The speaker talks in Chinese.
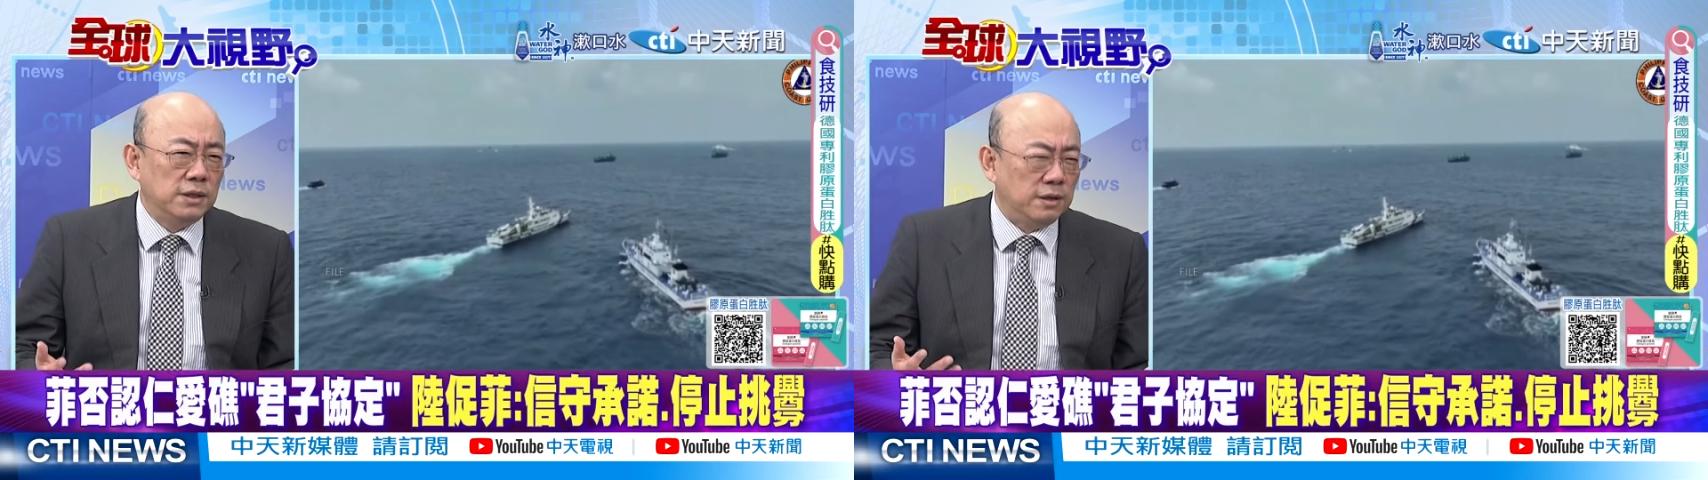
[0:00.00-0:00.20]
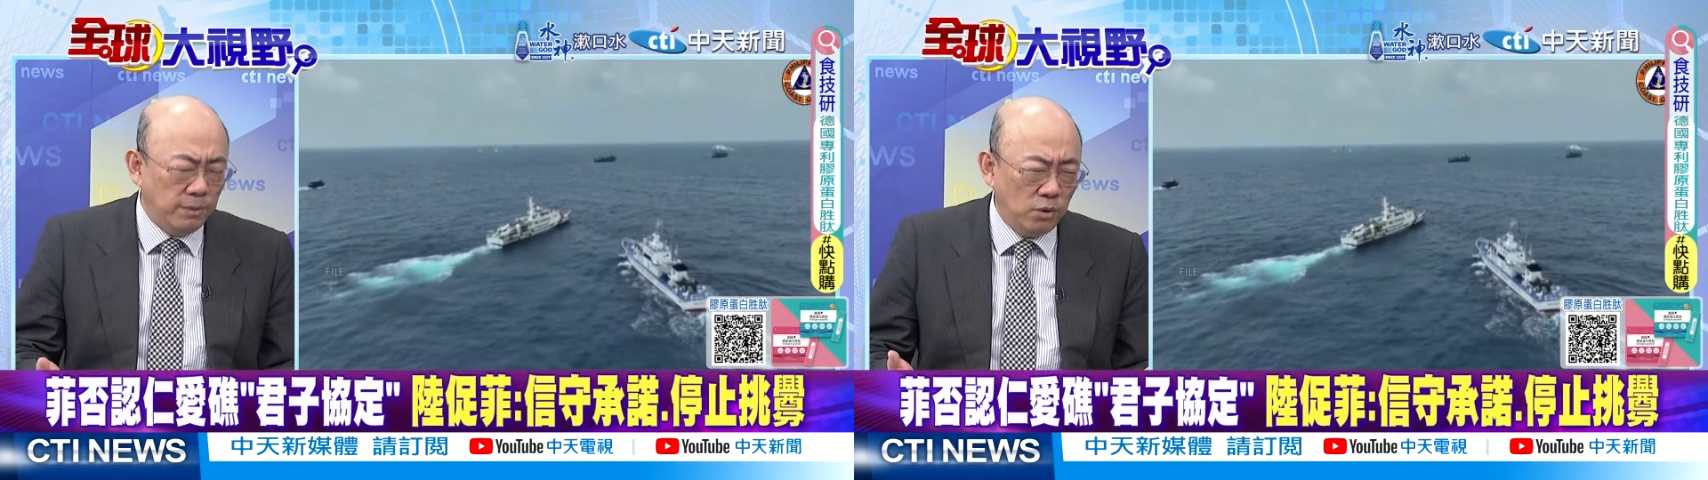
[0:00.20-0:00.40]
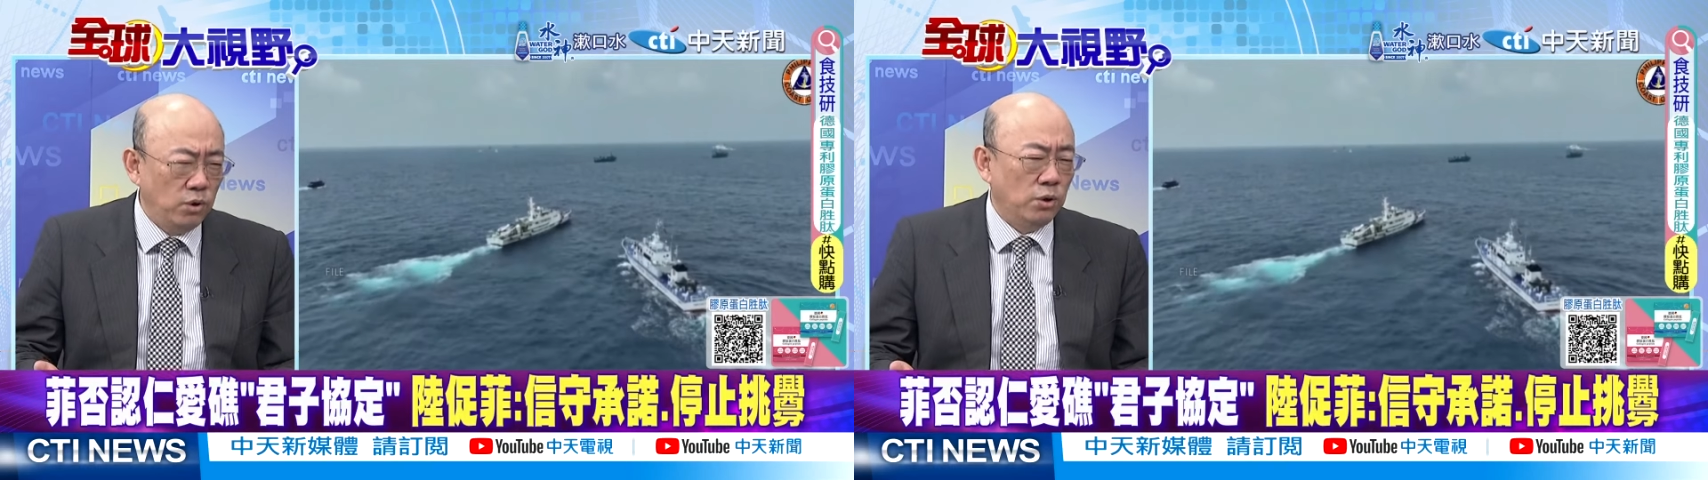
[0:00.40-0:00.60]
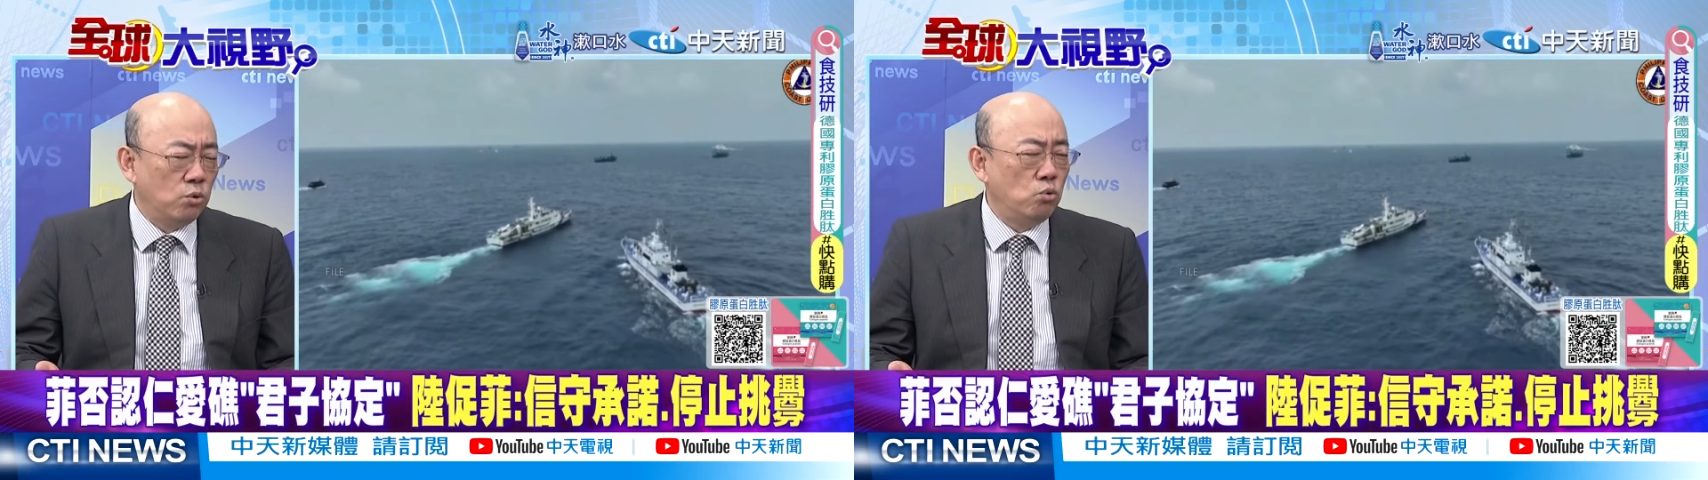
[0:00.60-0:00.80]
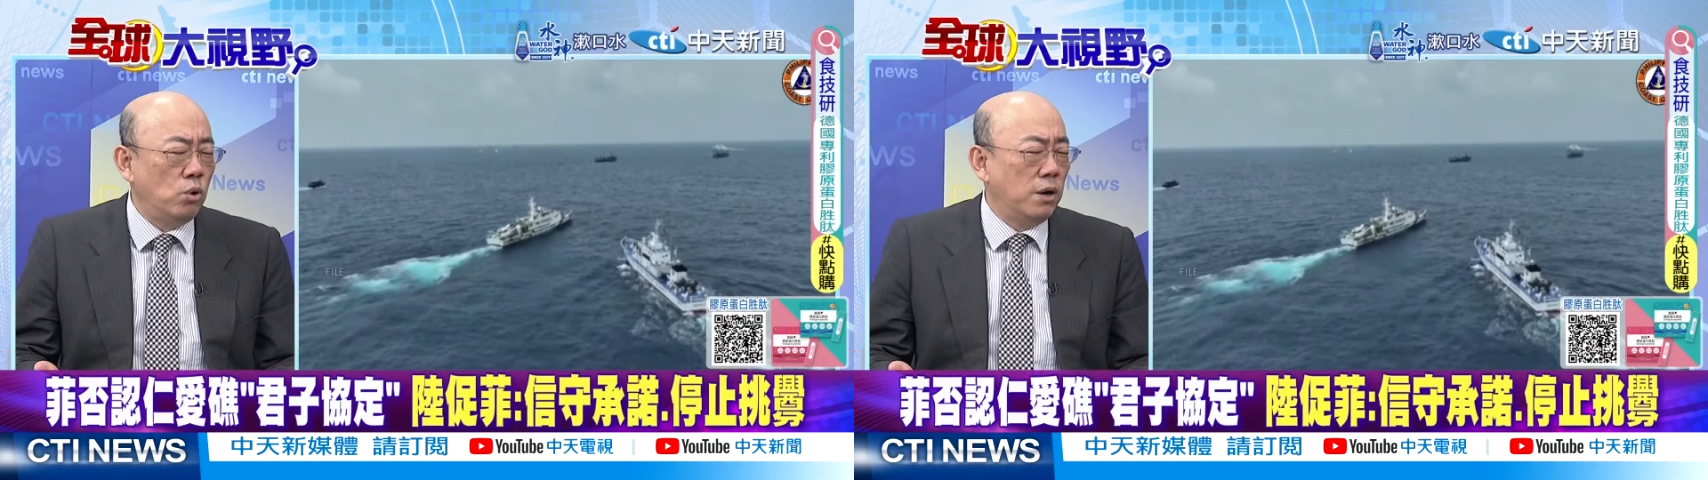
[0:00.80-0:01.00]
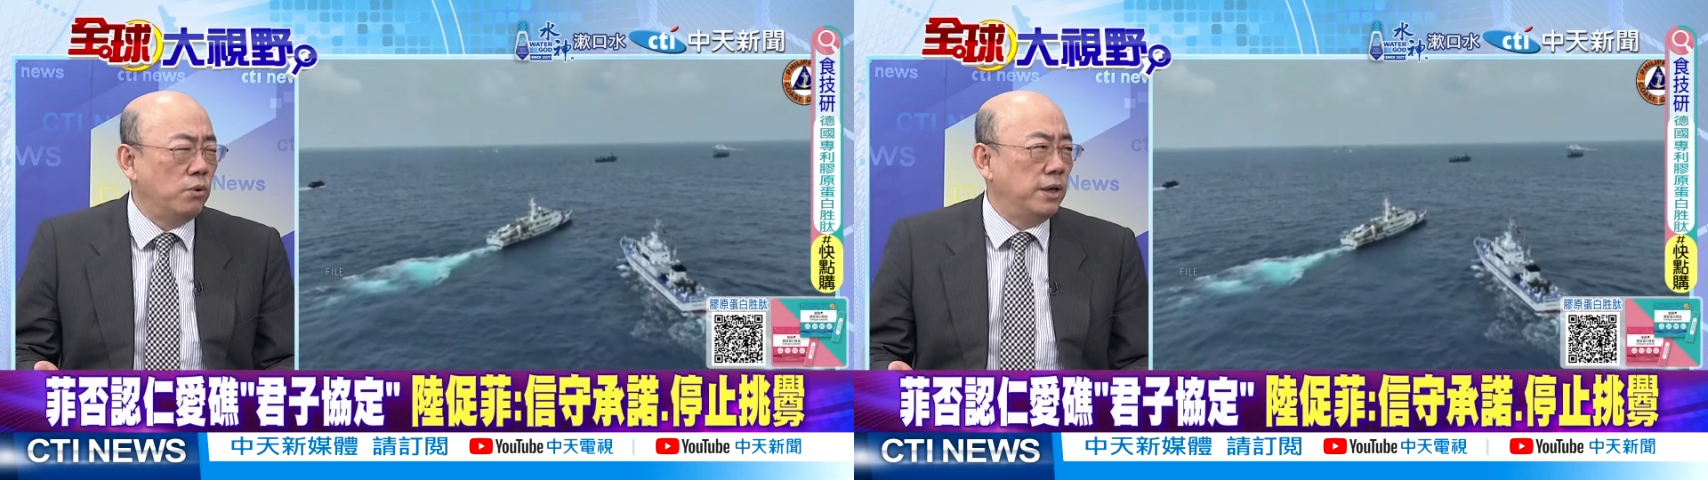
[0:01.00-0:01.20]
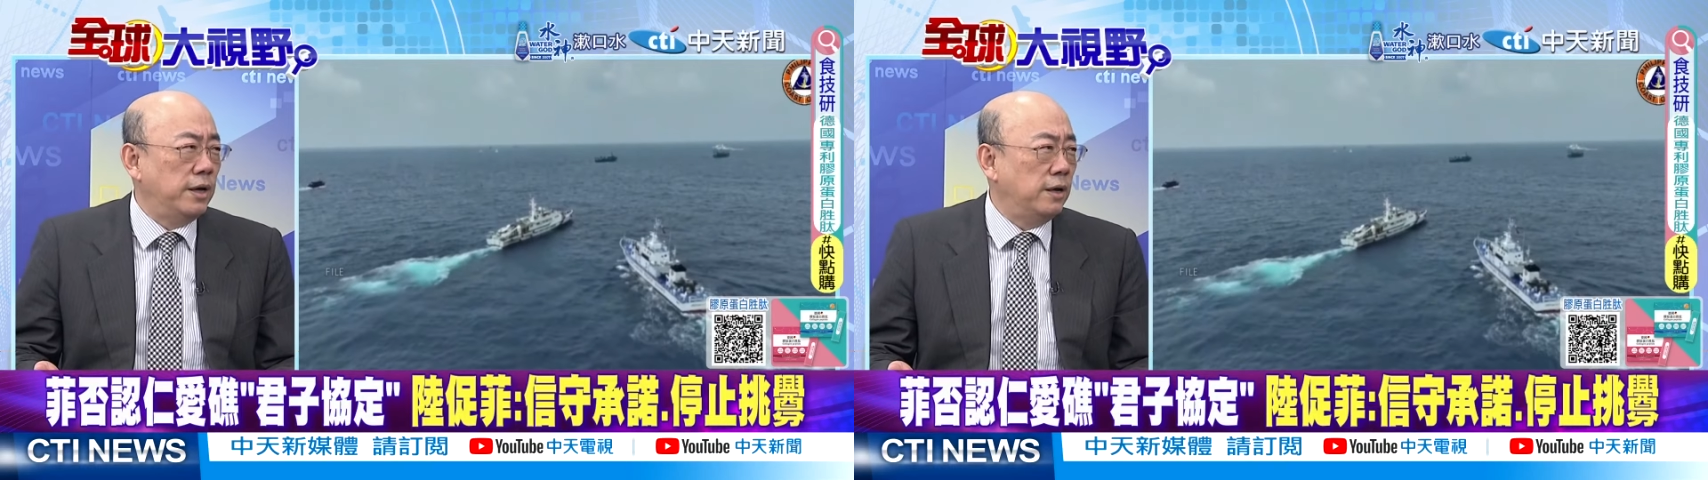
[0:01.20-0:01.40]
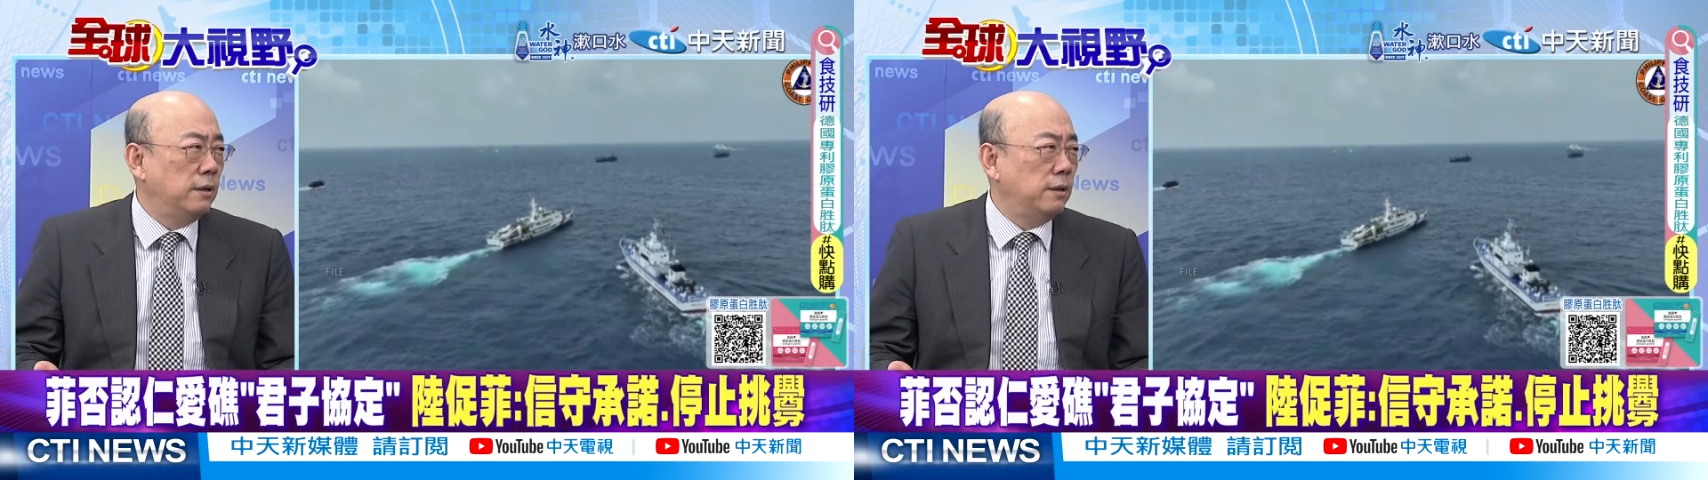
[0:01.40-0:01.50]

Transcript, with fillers: 怎么会有孤汪会谈？